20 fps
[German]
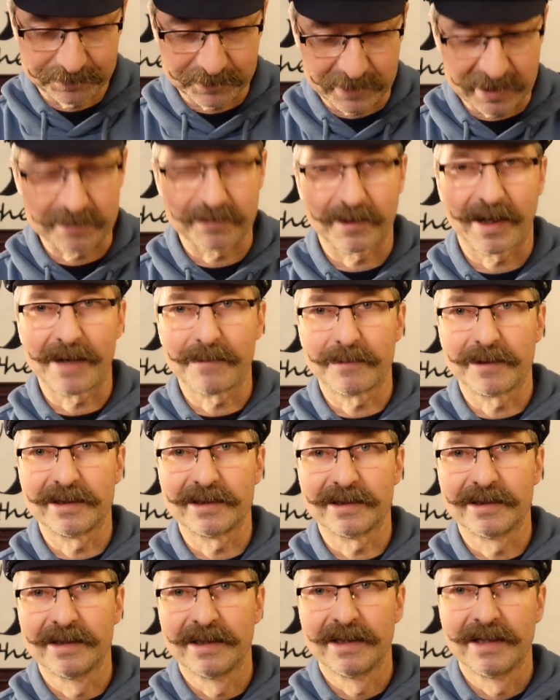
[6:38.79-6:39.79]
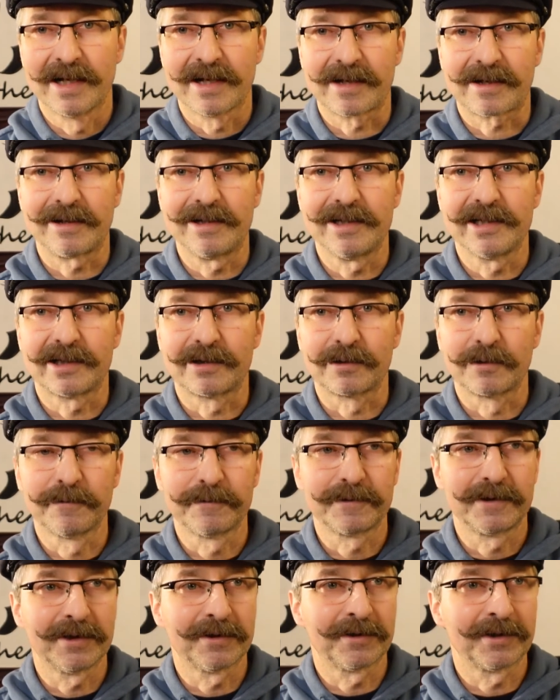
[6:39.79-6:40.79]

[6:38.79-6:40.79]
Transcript: Das war einmal Rally Grufti,